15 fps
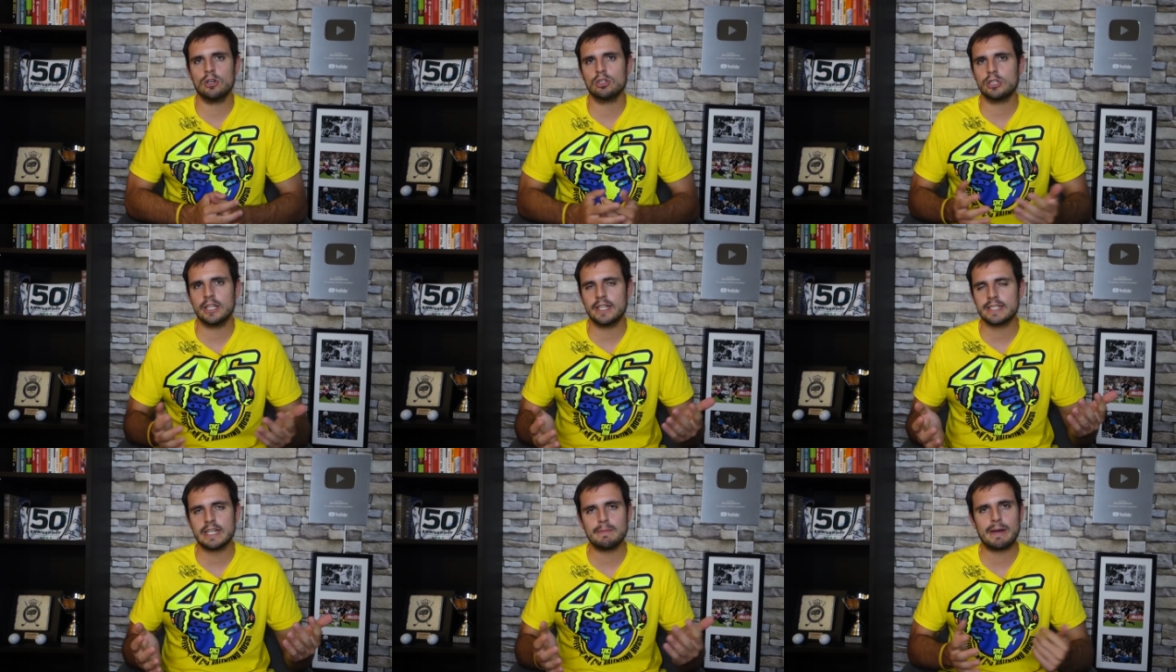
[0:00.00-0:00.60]
no
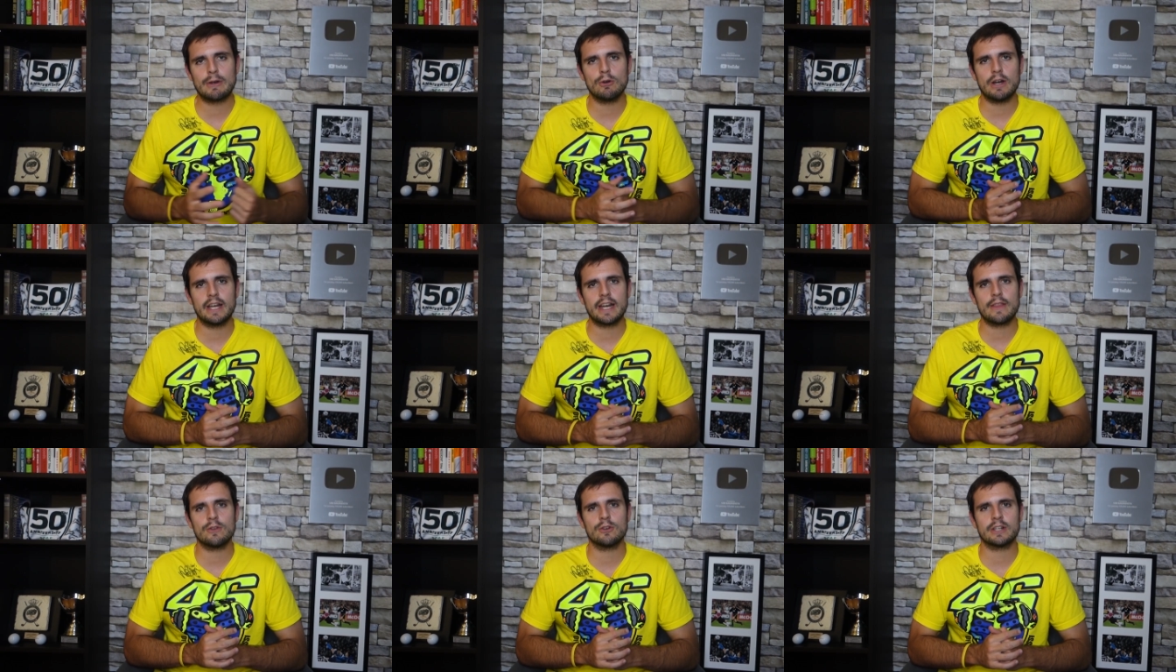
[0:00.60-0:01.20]
tienes la mano
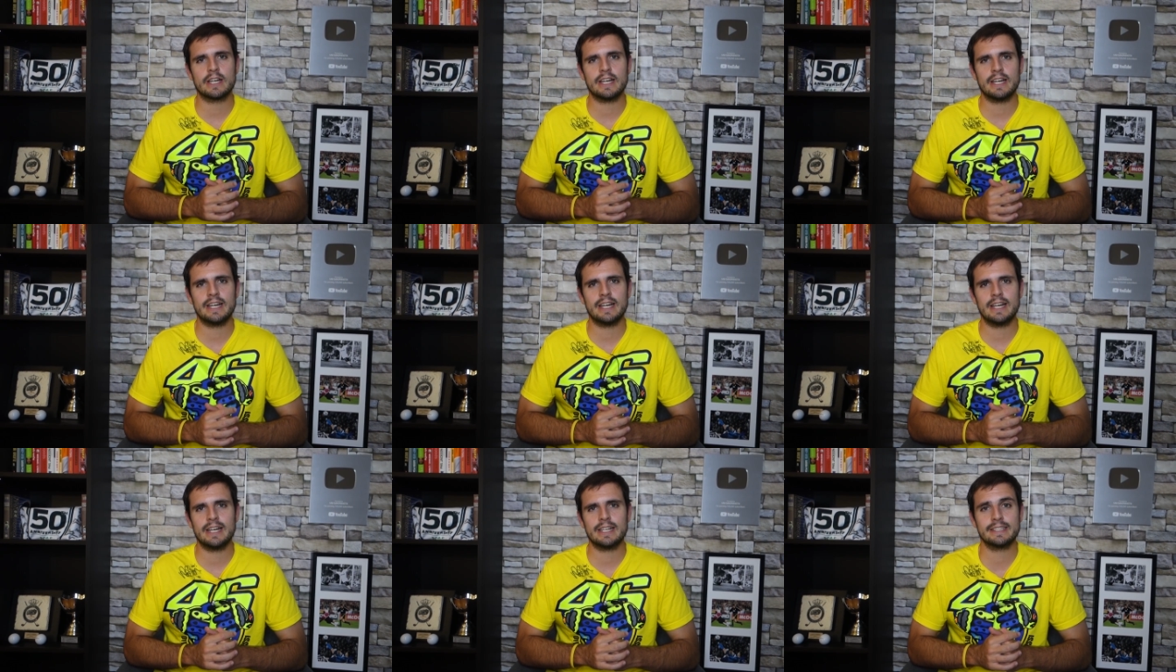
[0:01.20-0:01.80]

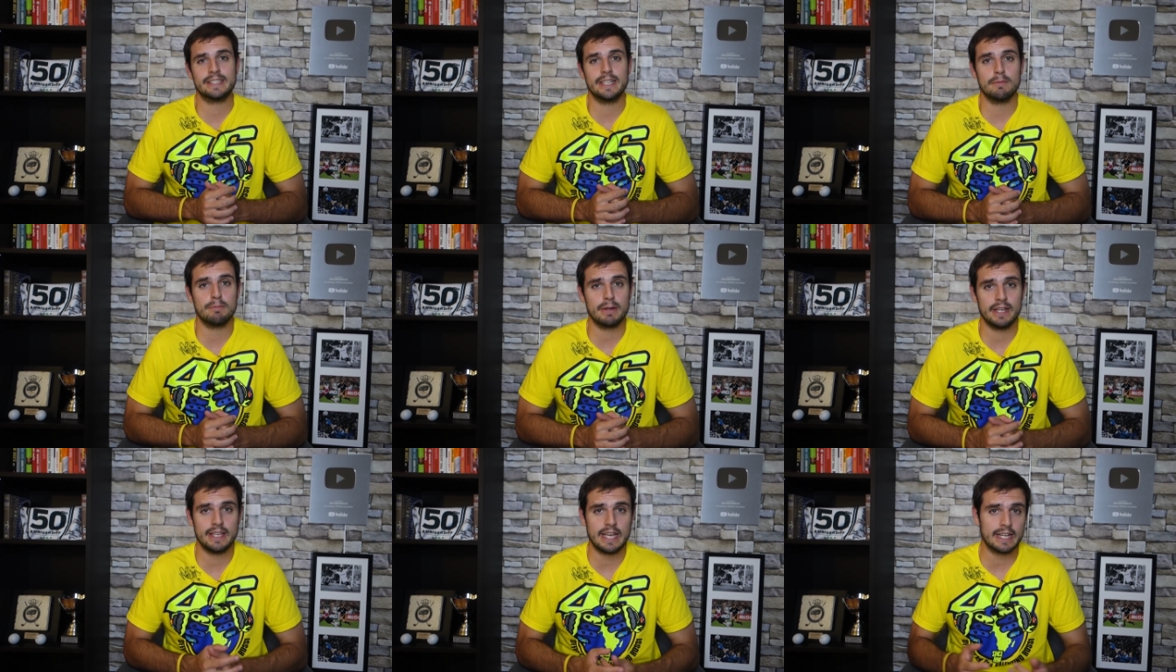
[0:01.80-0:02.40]
ganadora
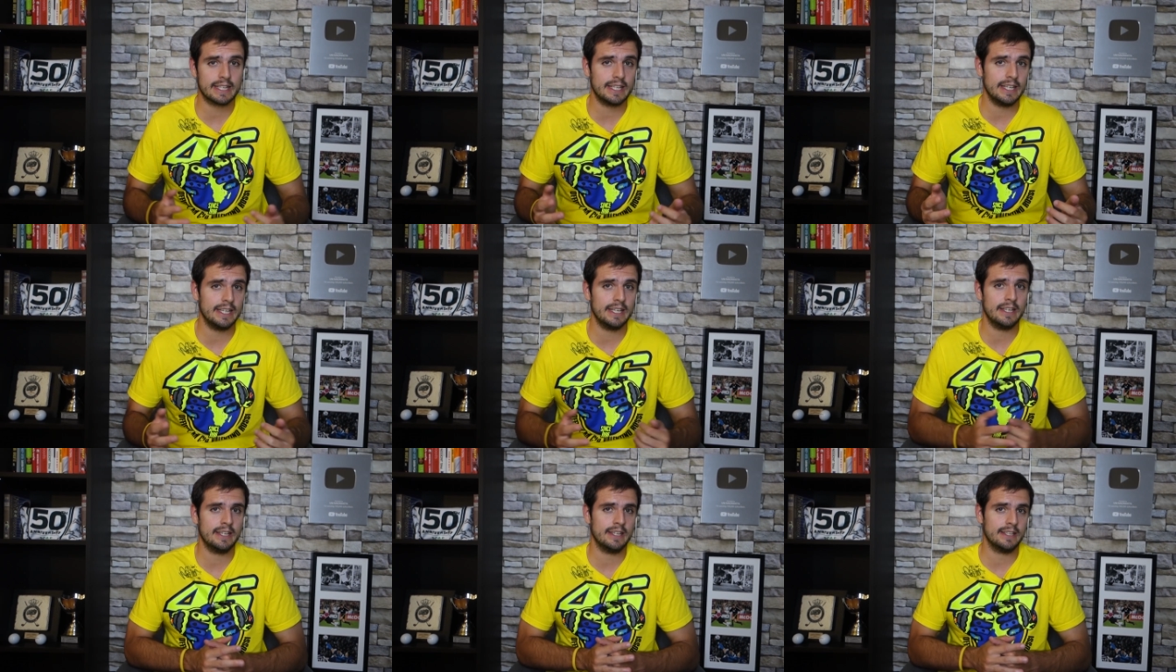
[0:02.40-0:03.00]
siempre y
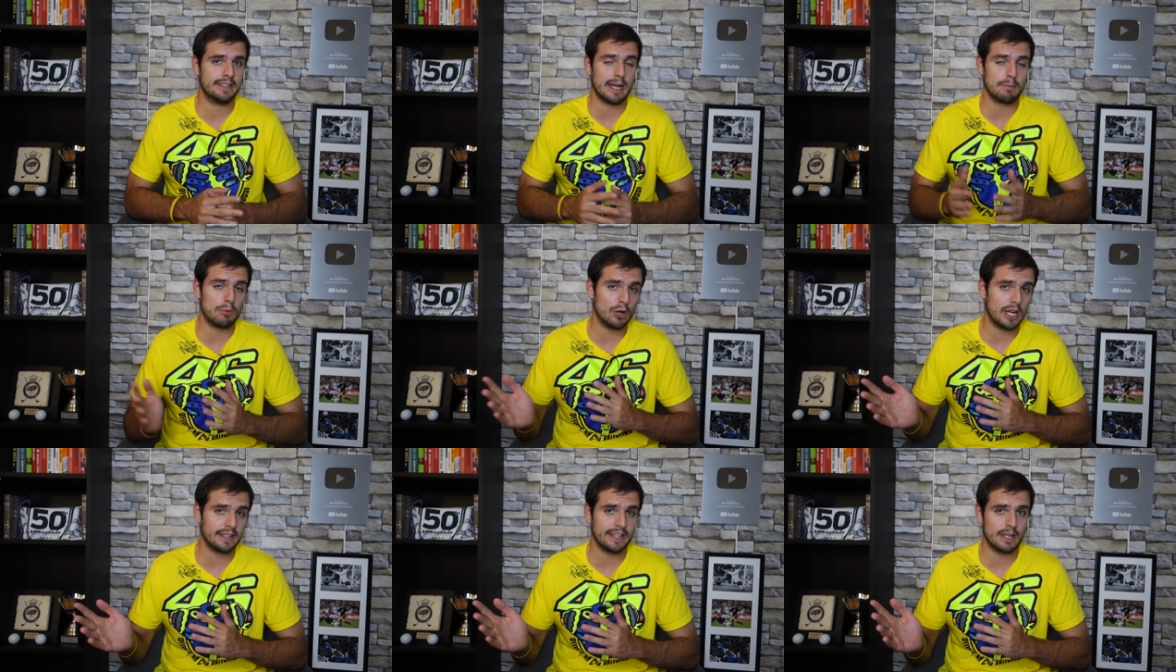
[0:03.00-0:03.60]
aquí
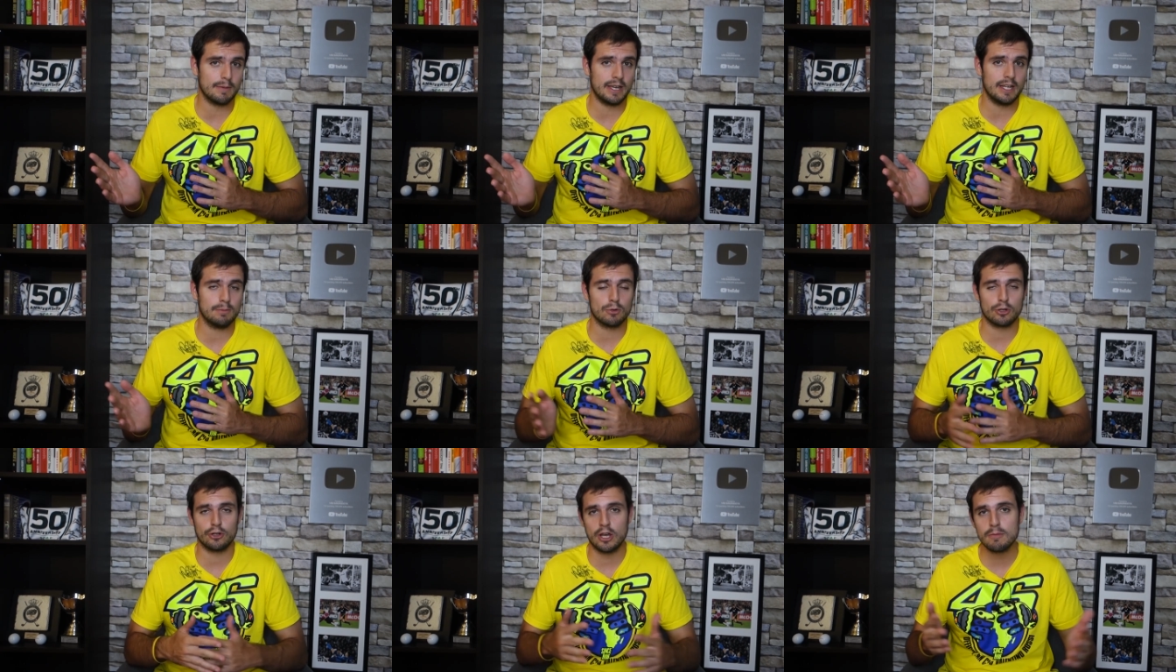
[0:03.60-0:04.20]
tampoco la tiene Bale
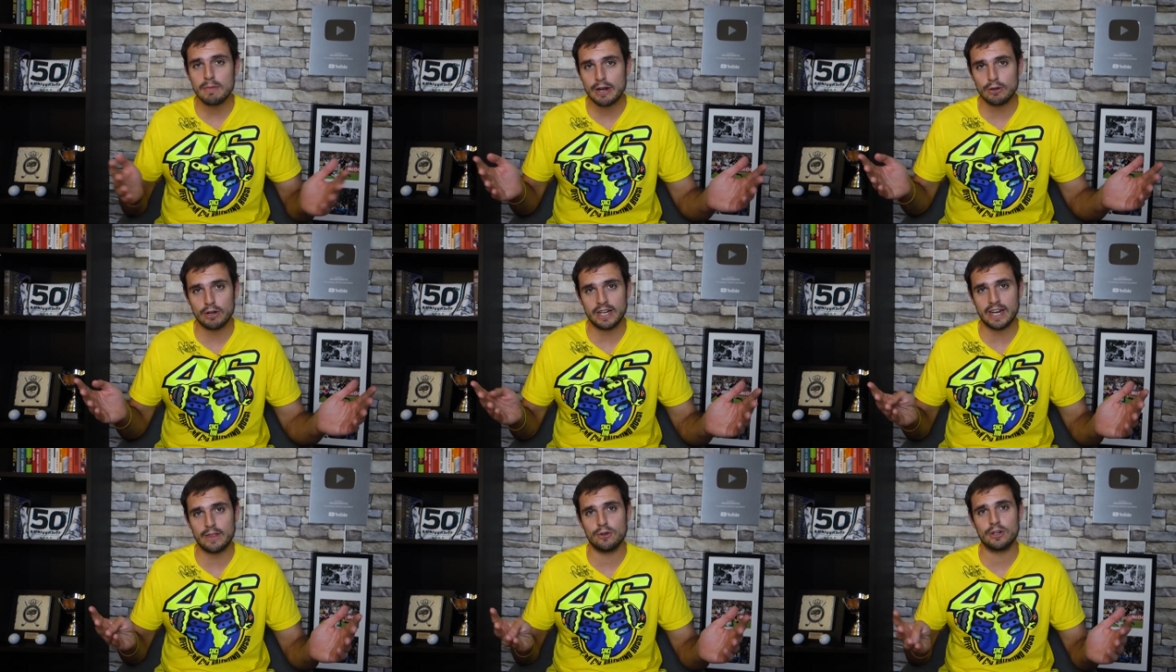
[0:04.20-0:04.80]
porque no hay mano
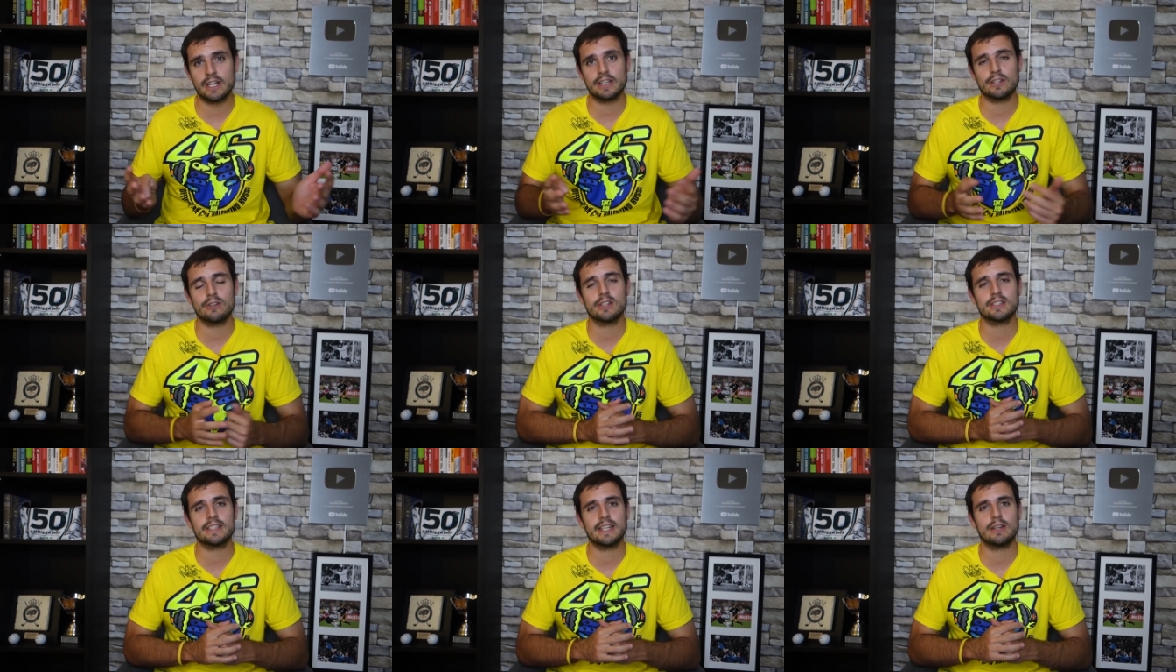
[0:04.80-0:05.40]
ganadora, creo, en
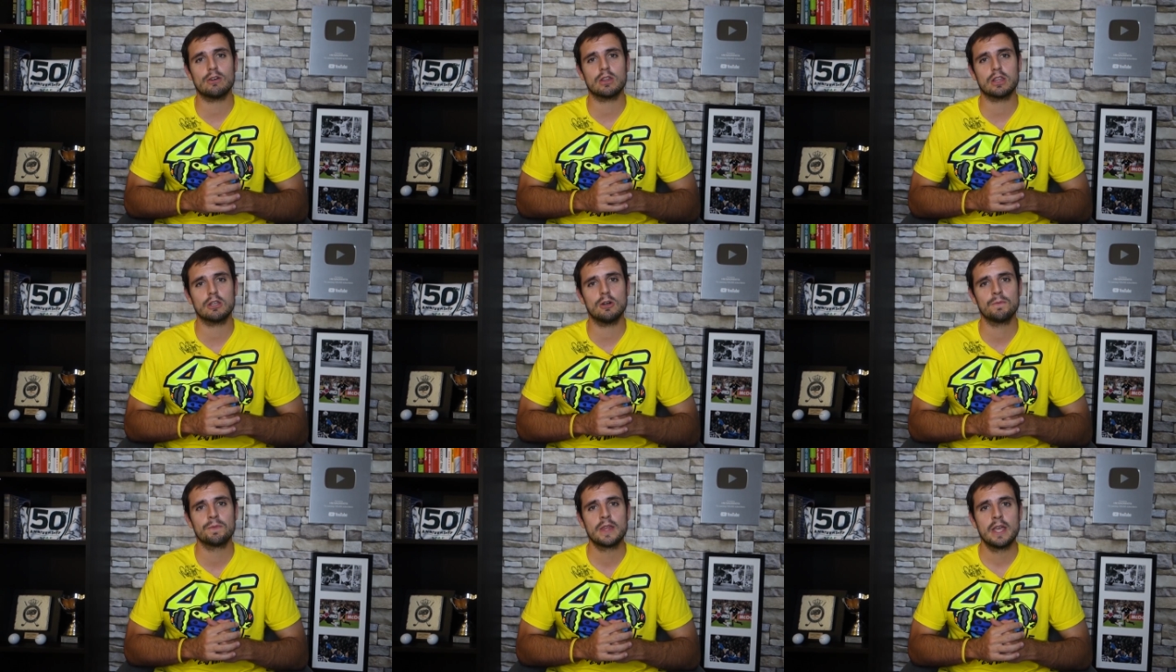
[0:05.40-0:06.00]
este
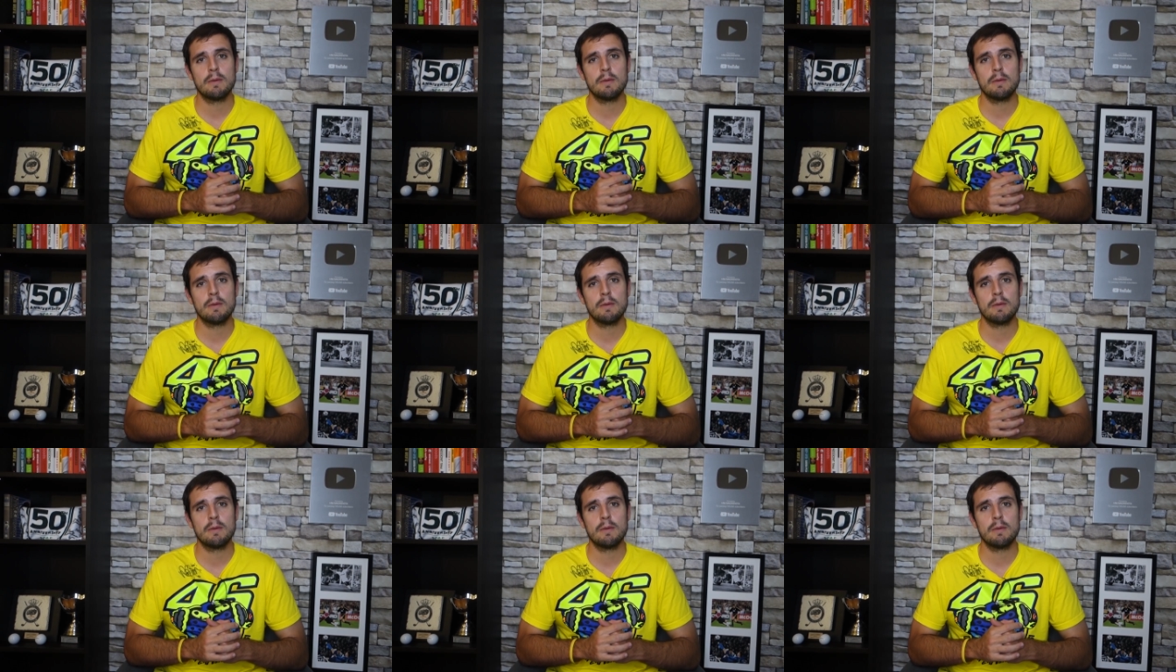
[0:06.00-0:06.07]
negocio.